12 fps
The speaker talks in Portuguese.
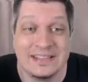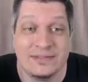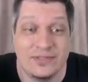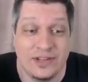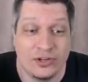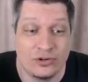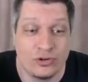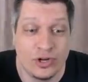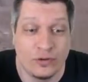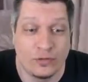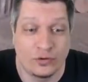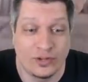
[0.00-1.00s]
vídeo
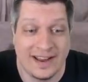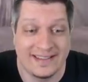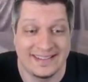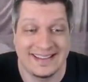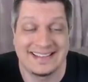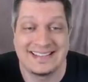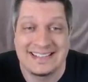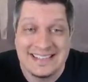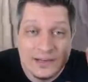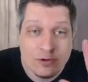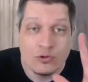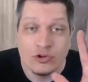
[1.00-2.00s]
eu vou trazer
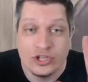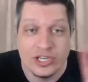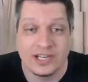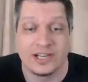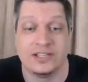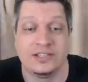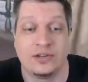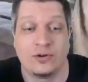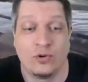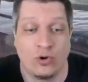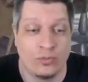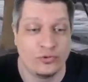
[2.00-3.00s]
5 dicas de
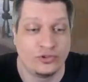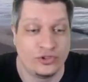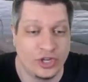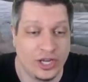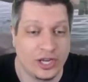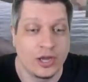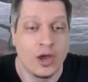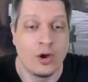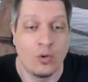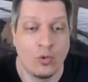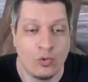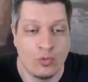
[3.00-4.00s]
como ser
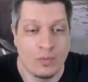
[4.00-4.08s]
um